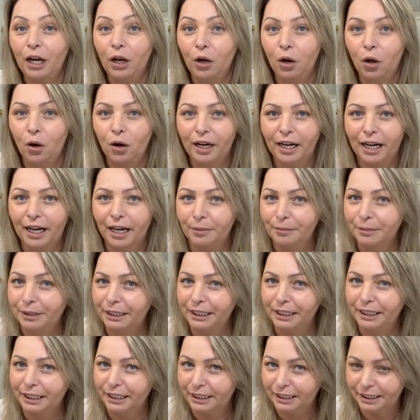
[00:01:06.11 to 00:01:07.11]
louca com a
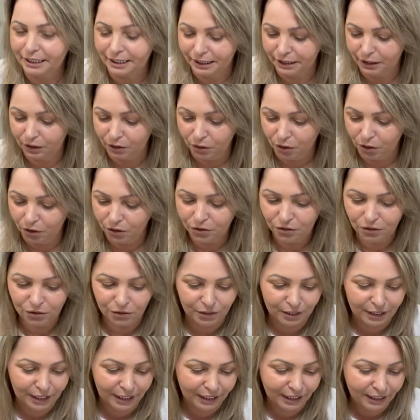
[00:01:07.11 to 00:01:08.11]
menina com esse
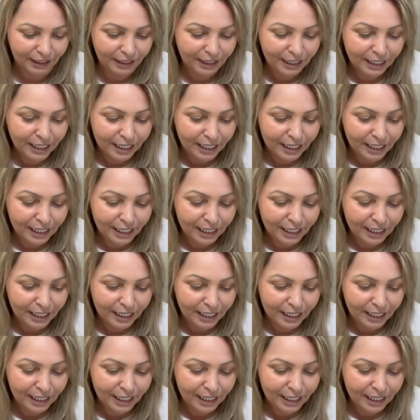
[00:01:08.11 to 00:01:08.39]
negócio, né?